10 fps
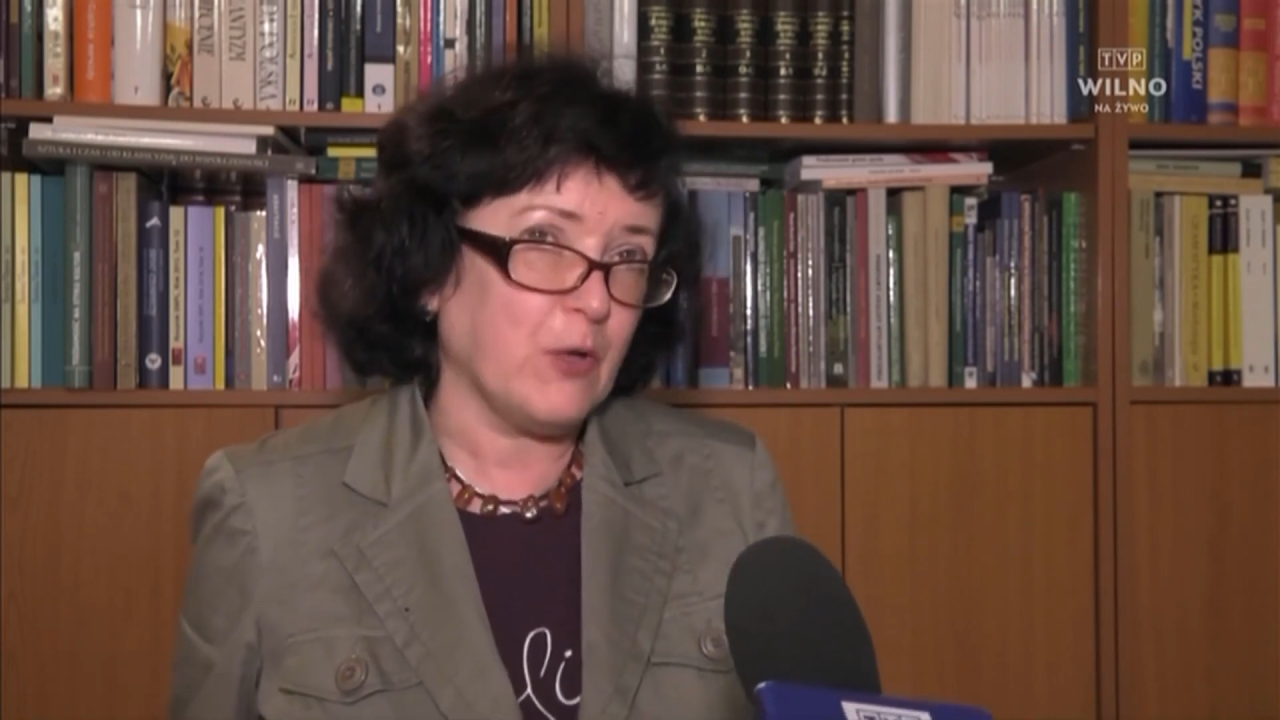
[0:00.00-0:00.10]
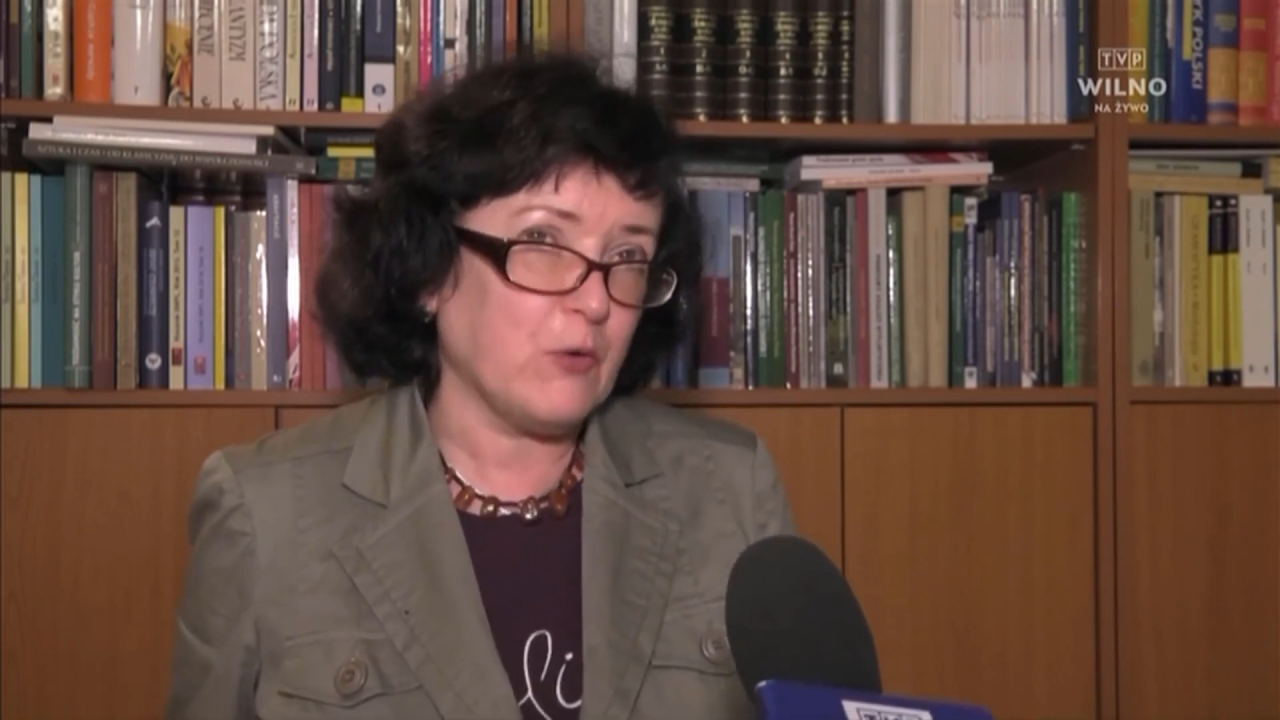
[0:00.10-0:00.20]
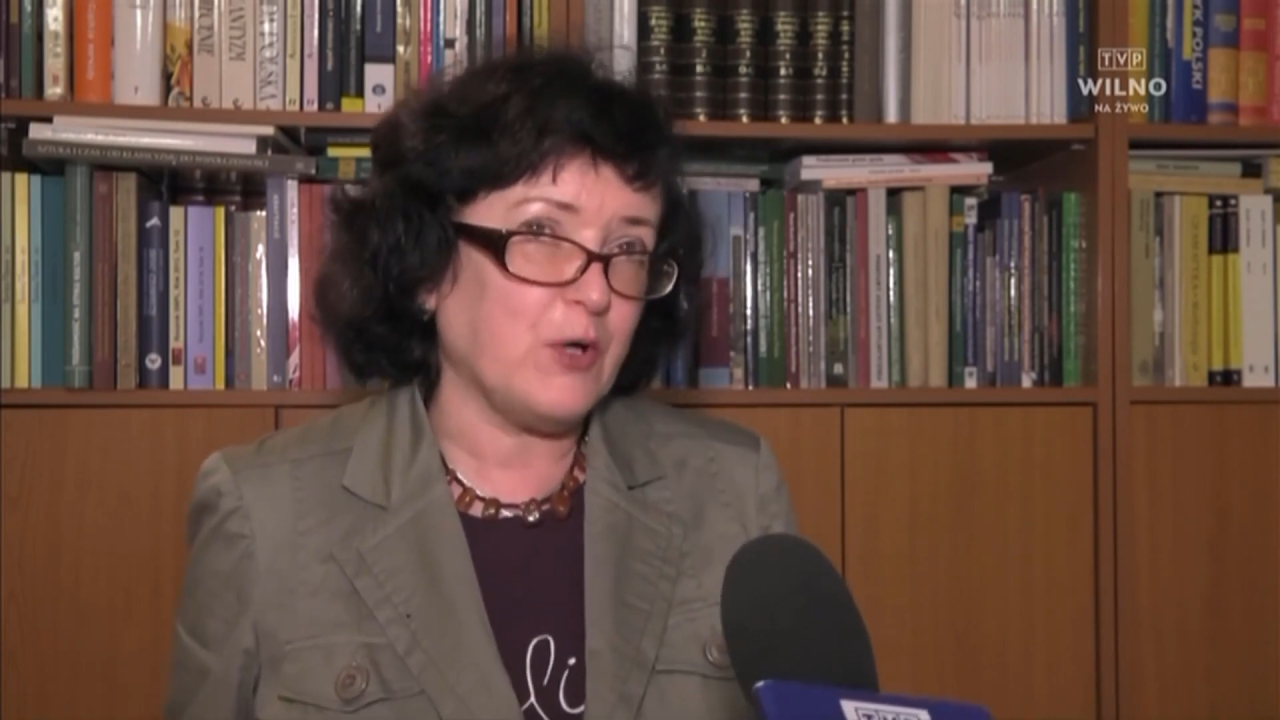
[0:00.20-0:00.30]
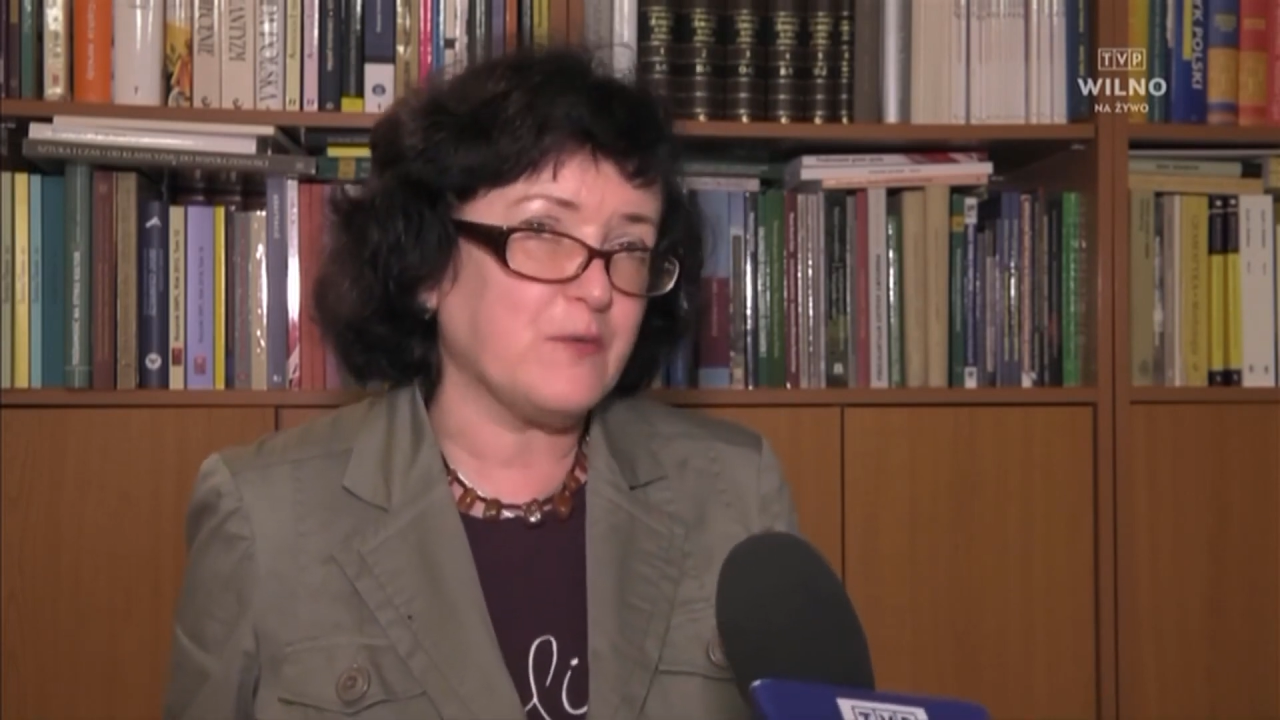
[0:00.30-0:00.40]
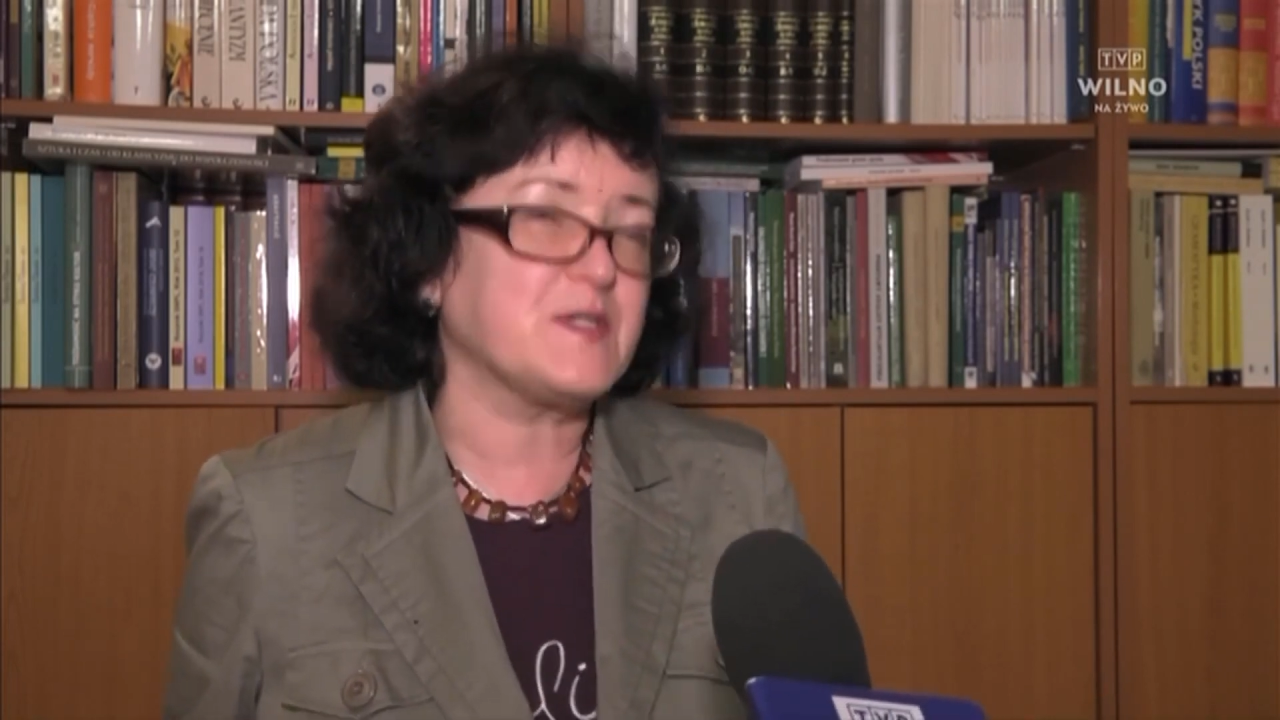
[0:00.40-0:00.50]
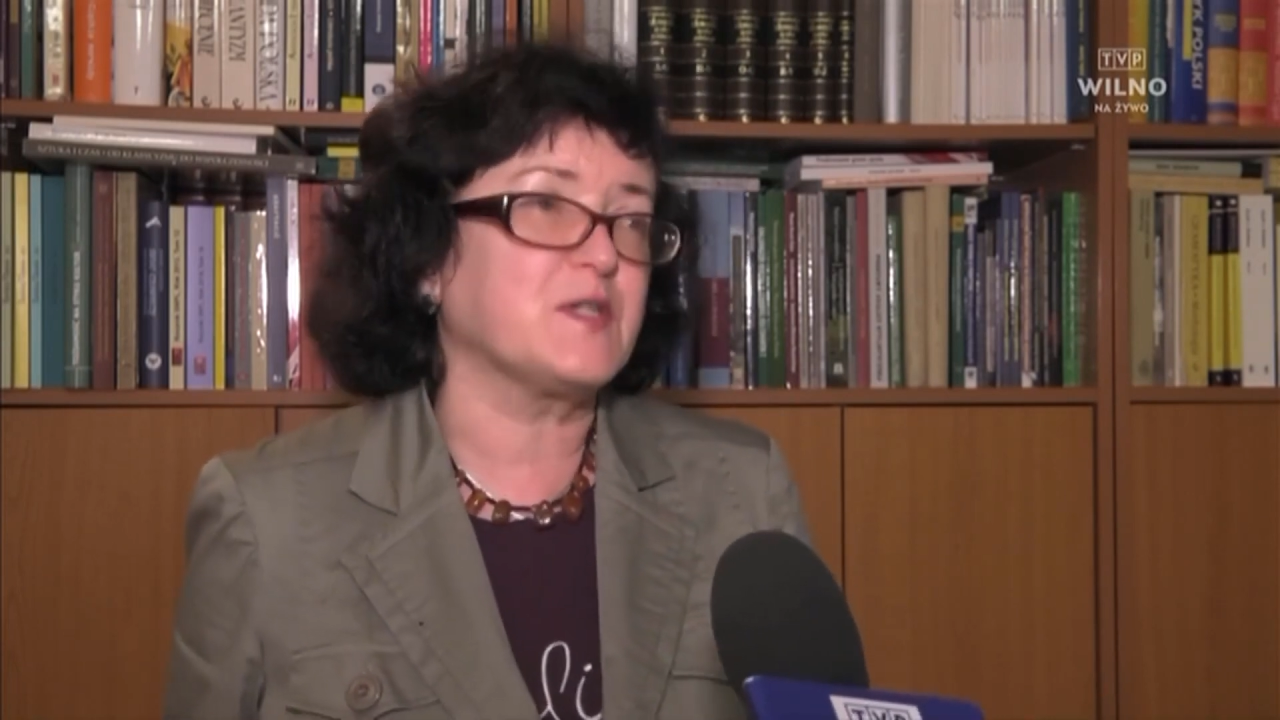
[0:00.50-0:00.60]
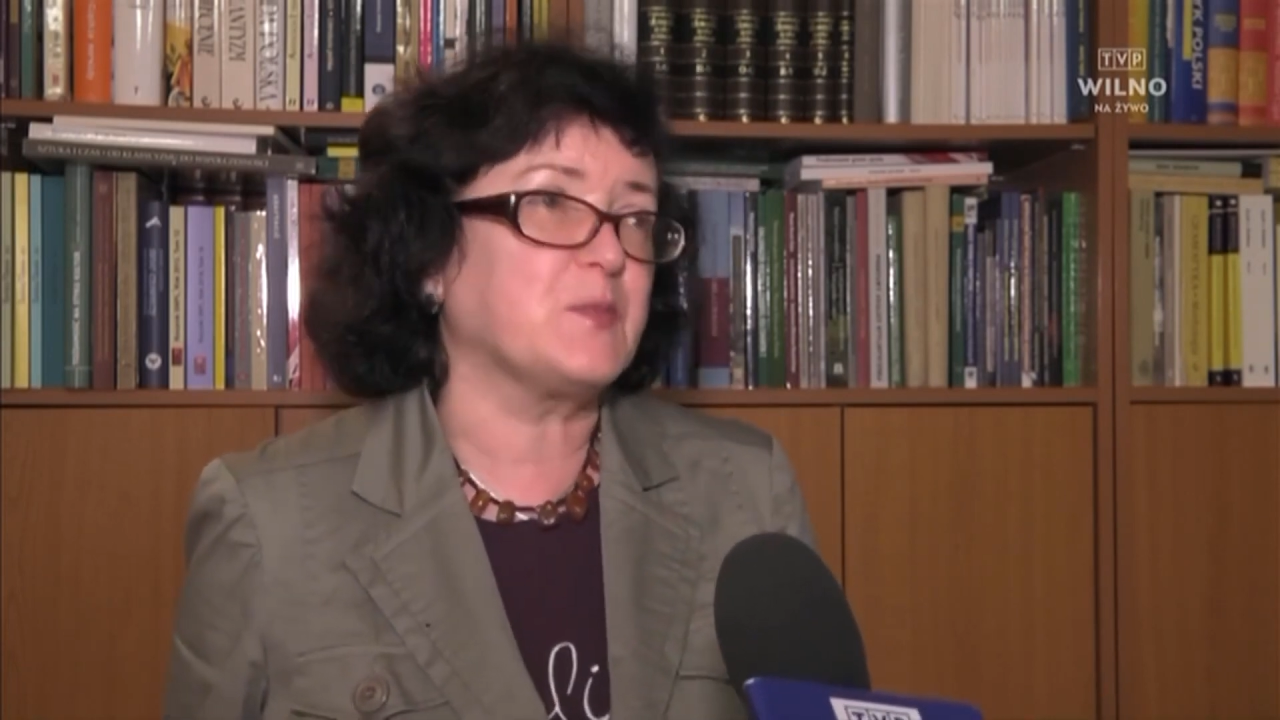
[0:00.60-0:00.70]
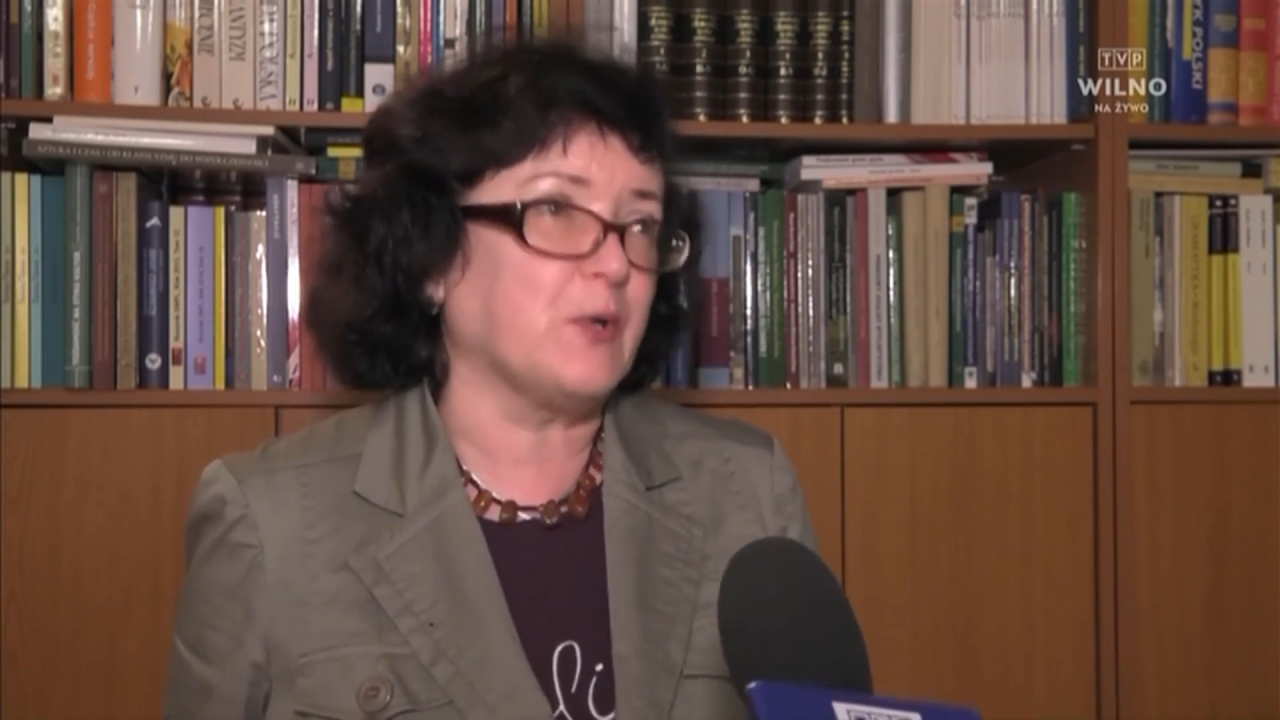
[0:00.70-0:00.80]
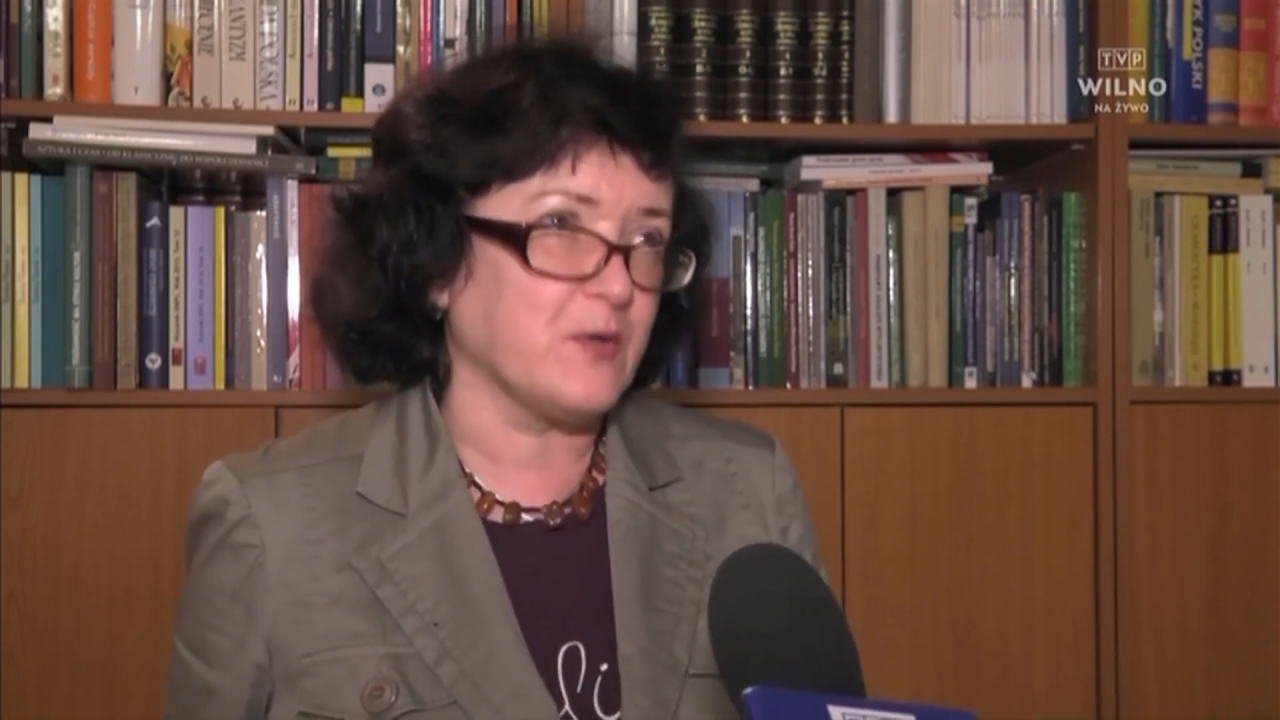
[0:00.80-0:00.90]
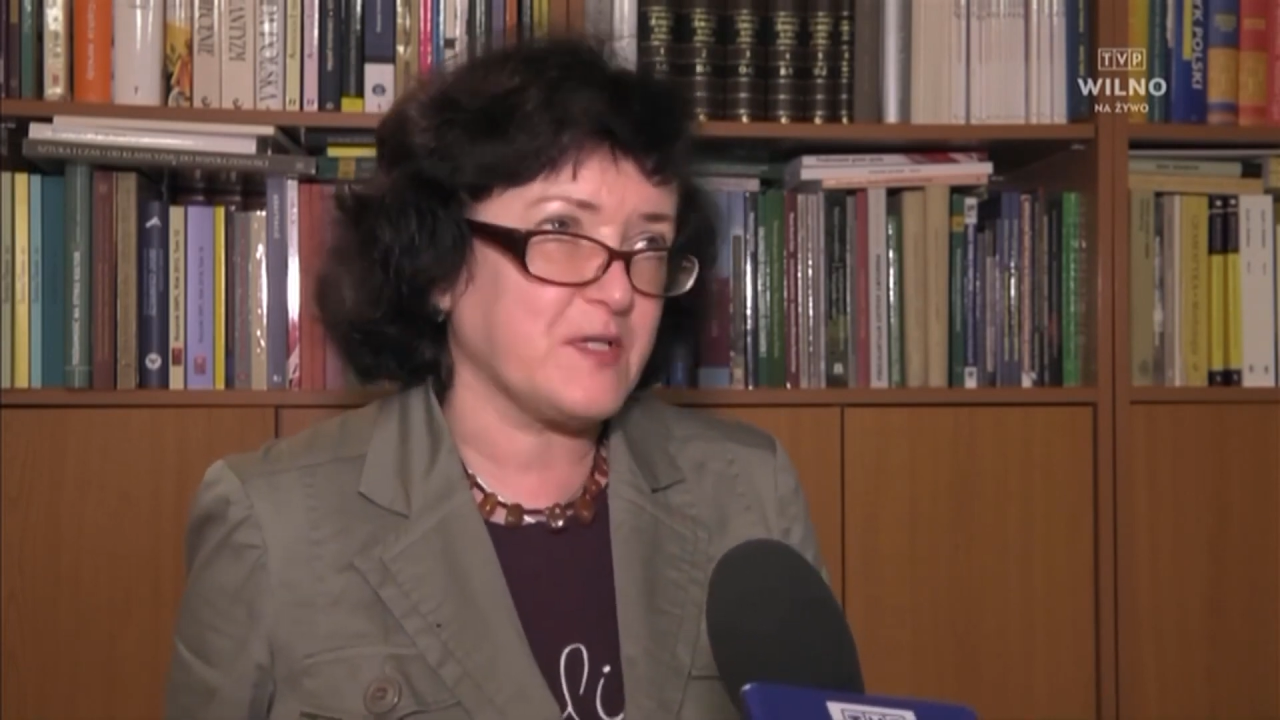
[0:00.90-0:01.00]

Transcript: i naukowcy z